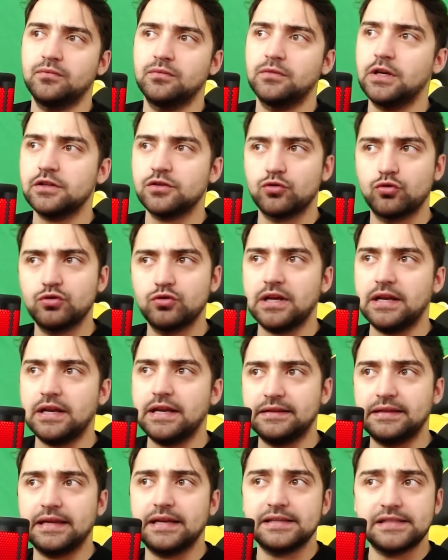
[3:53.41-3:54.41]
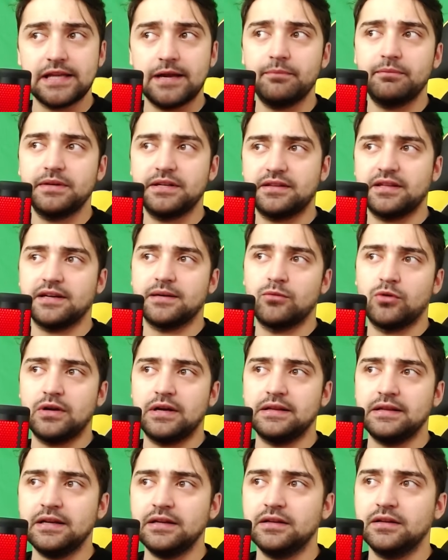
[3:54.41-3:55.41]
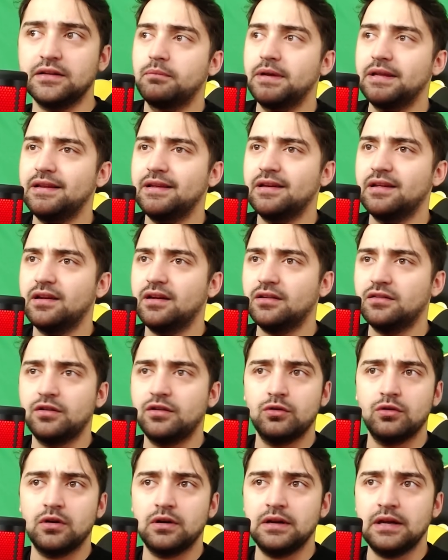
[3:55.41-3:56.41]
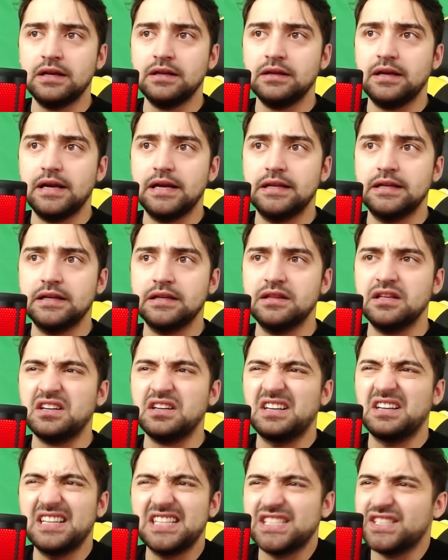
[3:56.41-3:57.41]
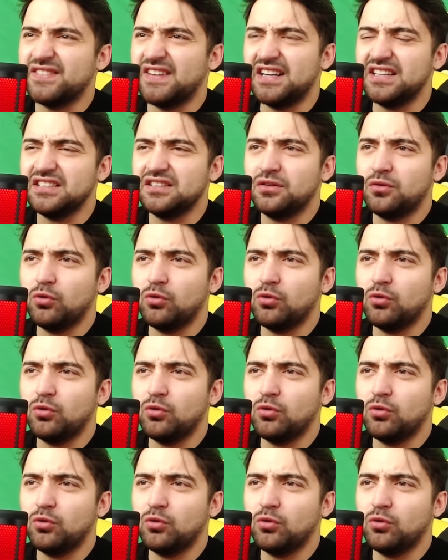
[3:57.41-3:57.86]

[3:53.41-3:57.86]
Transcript: Neyse güzel enteresan bir takım olaylar. Beni yere atırıyorlar. Ellerinde kılıç var.